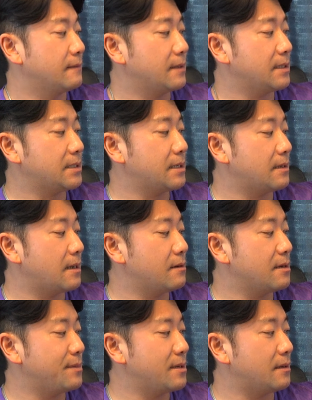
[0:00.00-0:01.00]
確かにあ
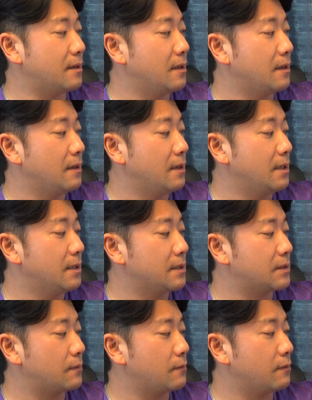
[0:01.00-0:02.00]
る意味
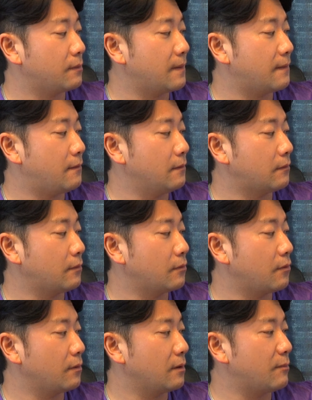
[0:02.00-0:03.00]
そのことは本当の
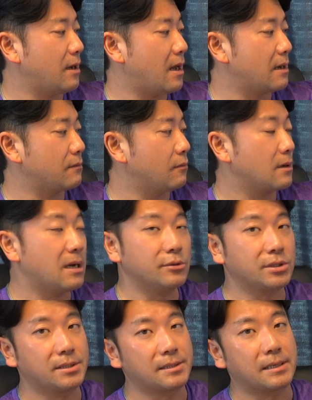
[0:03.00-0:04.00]
ことでもあるのかも
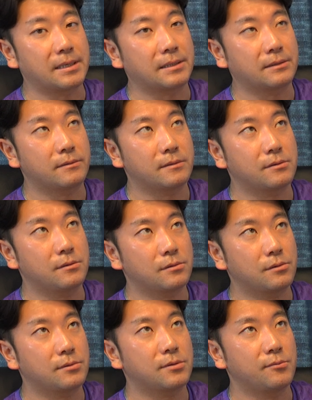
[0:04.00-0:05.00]
しれないこれをよ
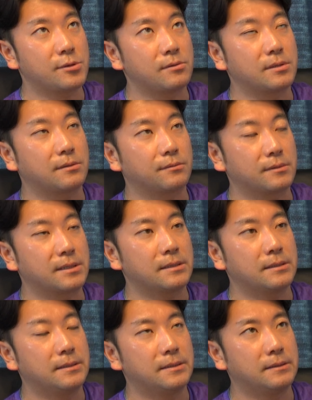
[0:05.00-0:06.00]
くよく読み解いてくる
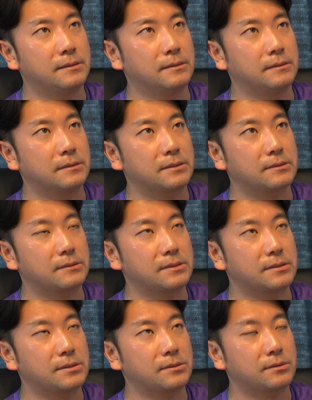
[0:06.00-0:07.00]
ねうんその
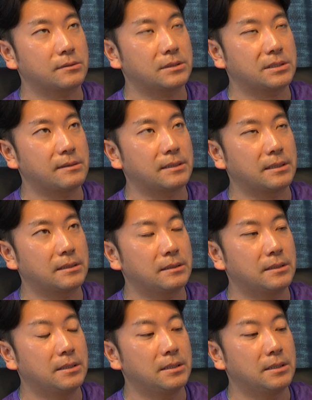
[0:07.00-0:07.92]
推測としてはね